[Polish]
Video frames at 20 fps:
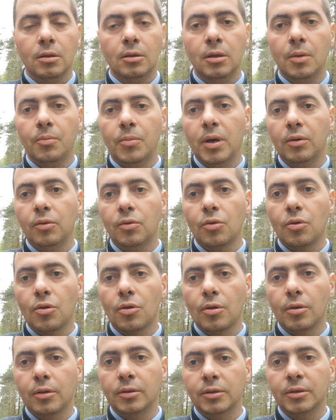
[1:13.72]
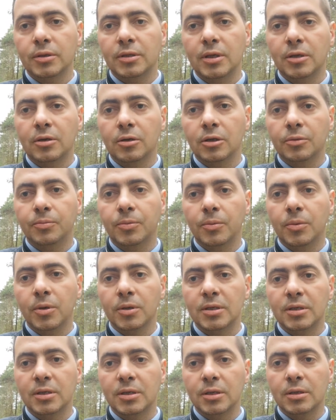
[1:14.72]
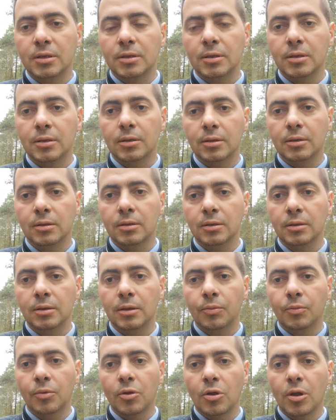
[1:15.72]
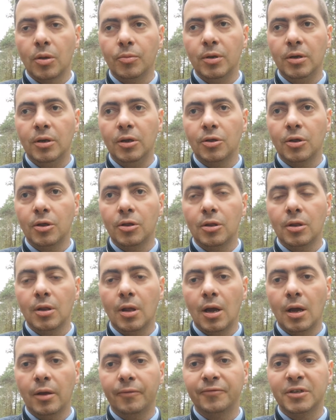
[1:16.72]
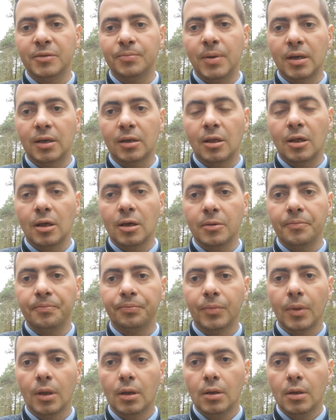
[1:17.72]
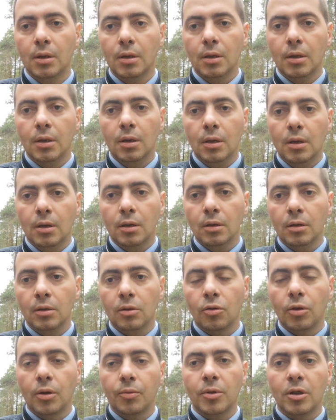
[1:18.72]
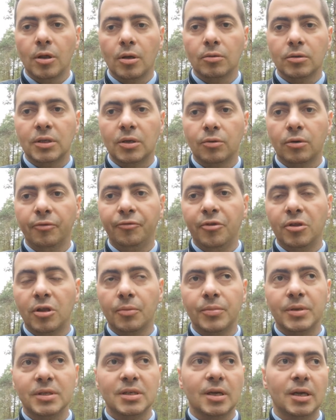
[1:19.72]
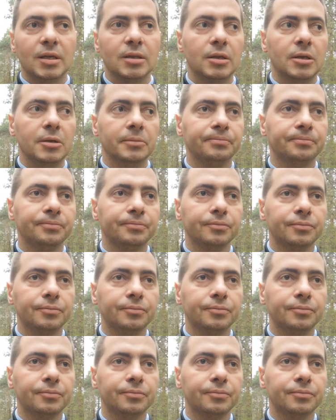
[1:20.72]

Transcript: nie ma już e, znikąd pomocy, nie możemy liczyć na wsparcie, e, czujemy się całkowicie bezradni.